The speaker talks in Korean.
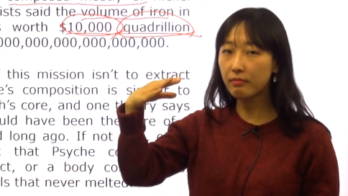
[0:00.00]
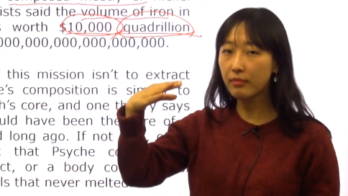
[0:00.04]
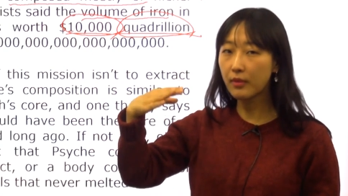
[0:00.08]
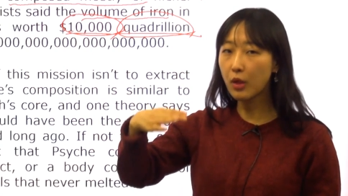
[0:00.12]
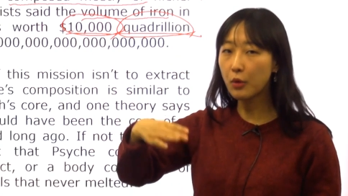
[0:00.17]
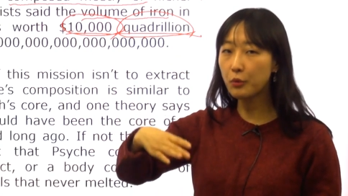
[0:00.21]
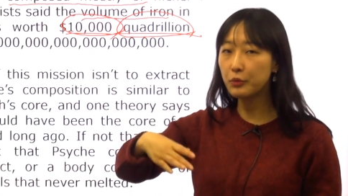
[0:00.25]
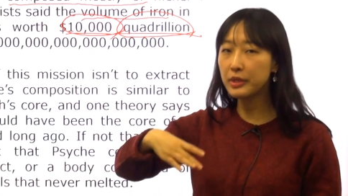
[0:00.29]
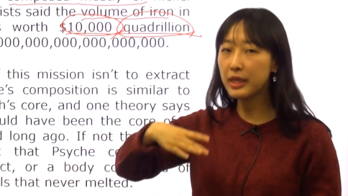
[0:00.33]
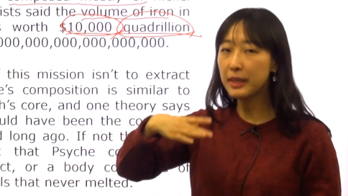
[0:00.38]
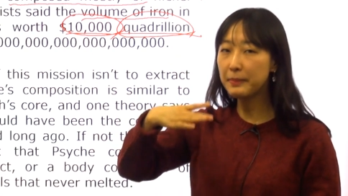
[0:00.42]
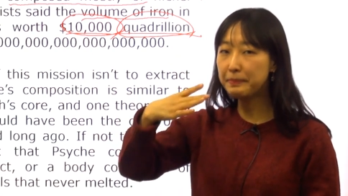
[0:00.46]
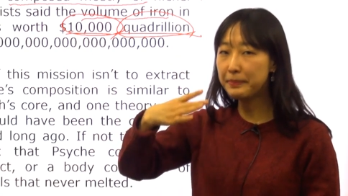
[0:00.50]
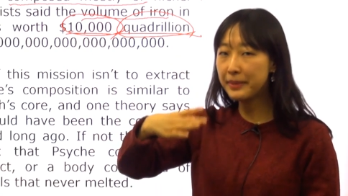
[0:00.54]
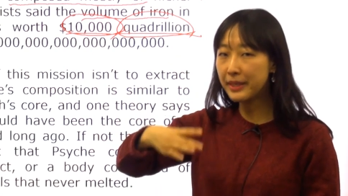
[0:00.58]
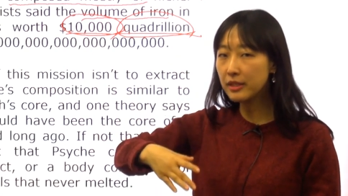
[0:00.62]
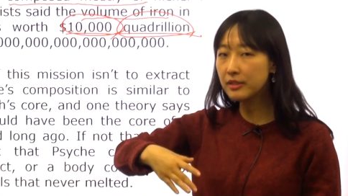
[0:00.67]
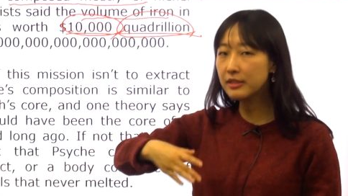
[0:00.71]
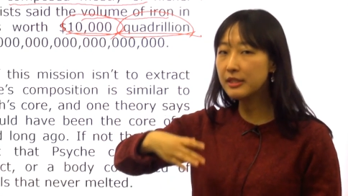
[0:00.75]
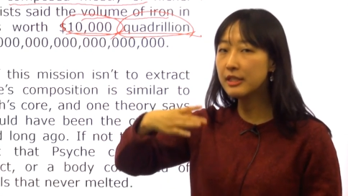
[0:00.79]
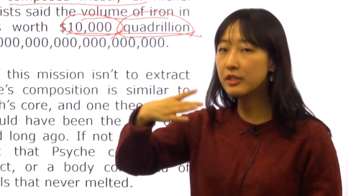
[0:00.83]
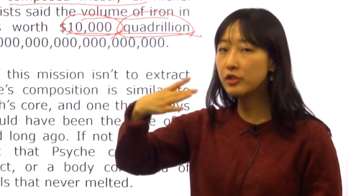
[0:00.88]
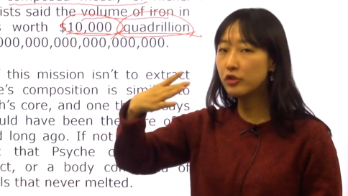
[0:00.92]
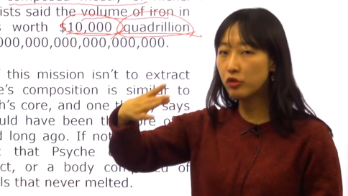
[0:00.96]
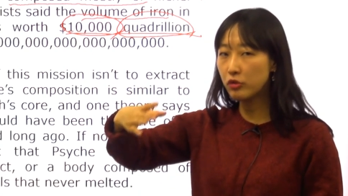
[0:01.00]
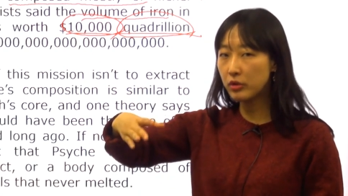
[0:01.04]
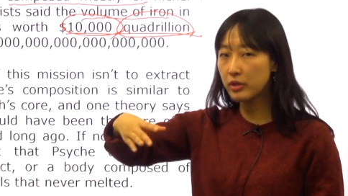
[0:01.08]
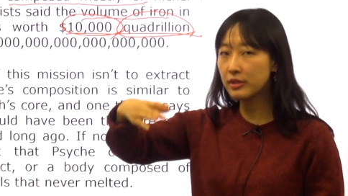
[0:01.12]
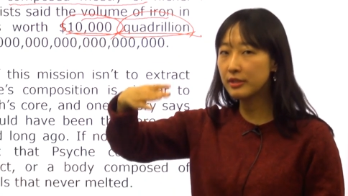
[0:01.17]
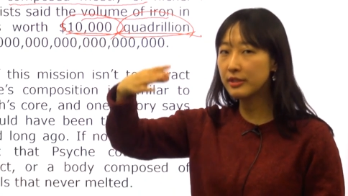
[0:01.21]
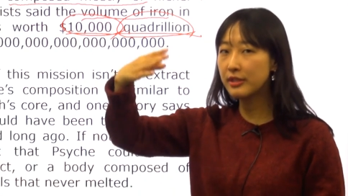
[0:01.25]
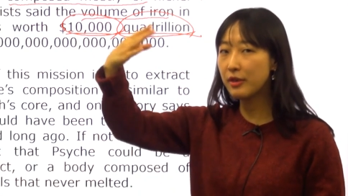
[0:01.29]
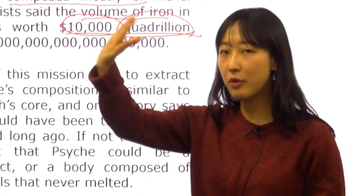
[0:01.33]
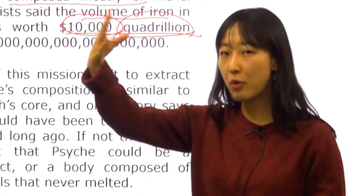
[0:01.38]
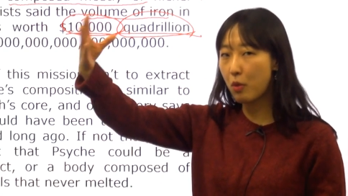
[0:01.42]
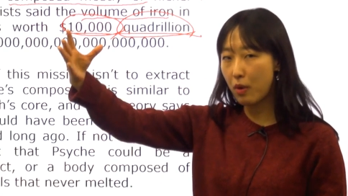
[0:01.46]
우리가 billion,
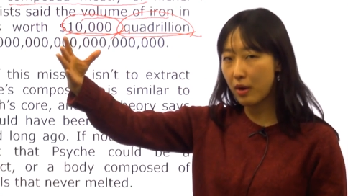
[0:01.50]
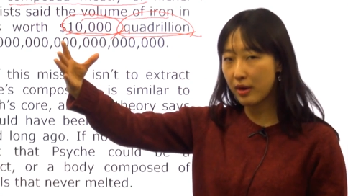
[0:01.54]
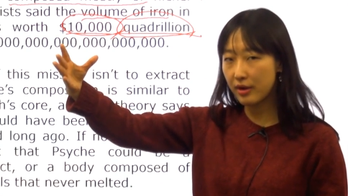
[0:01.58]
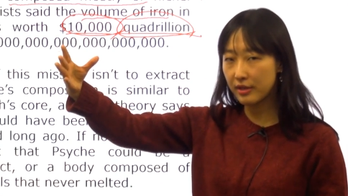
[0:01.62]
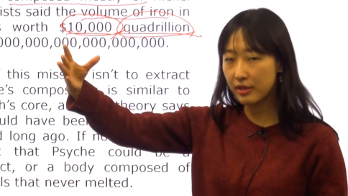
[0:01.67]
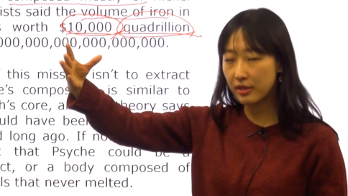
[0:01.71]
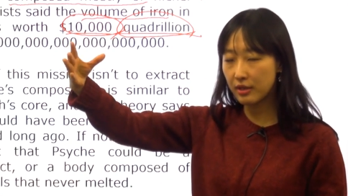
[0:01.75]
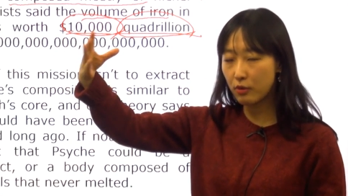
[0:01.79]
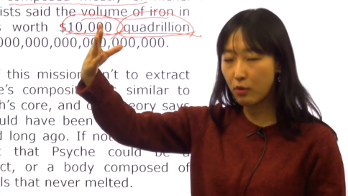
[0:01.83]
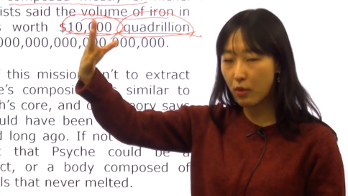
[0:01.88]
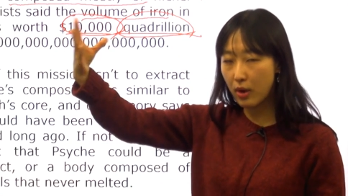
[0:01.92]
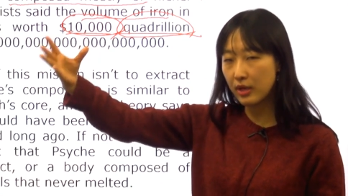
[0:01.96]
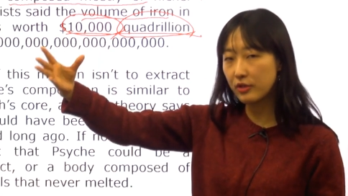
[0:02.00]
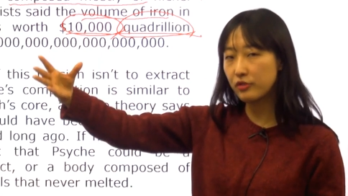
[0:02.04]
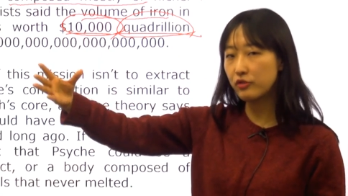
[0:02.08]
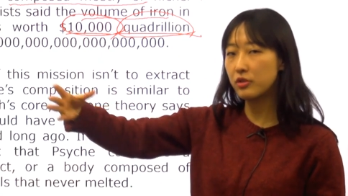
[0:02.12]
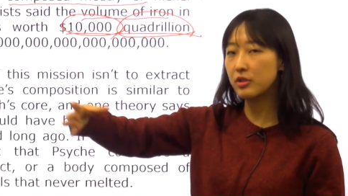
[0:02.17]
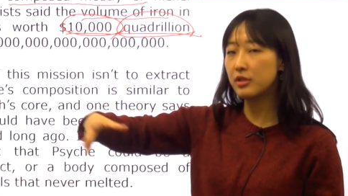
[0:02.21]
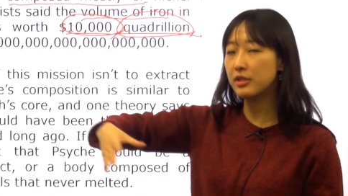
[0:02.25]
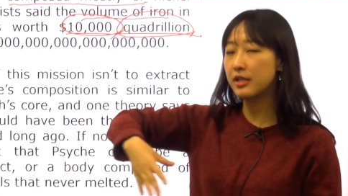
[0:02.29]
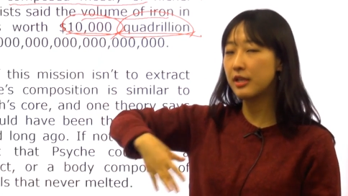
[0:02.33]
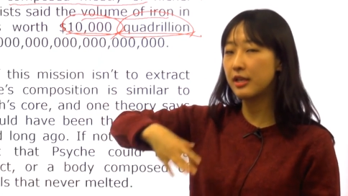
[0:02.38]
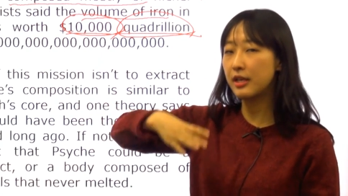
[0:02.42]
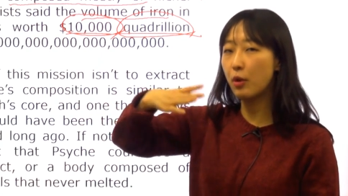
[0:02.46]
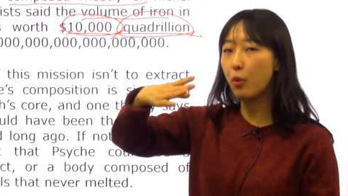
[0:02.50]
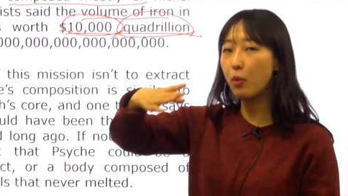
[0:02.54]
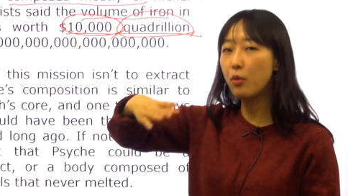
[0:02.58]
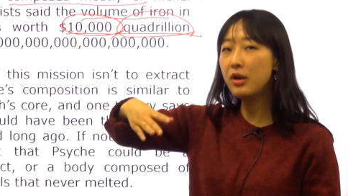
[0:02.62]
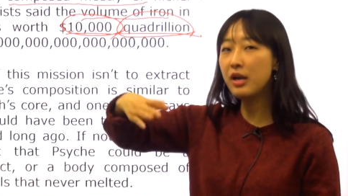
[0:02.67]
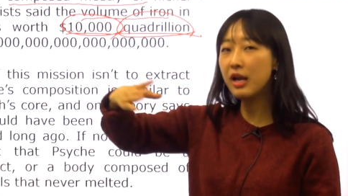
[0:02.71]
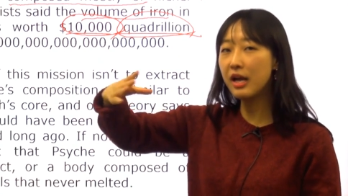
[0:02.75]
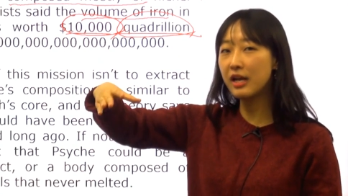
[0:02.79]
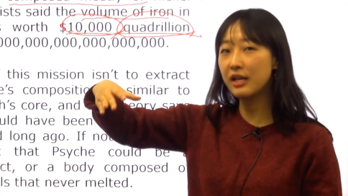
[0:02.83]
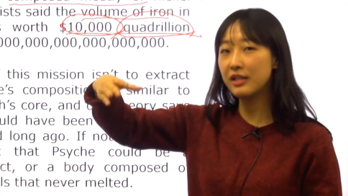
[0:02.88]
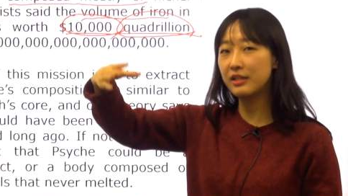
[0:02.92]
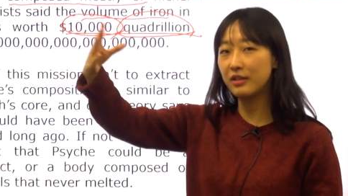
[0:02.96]
trillion, quadrillion 이렇게
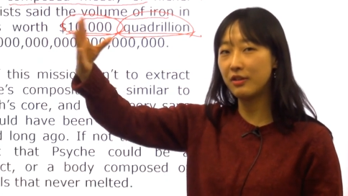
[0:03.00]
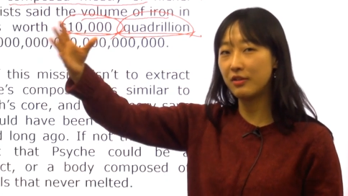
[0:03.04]
올라가는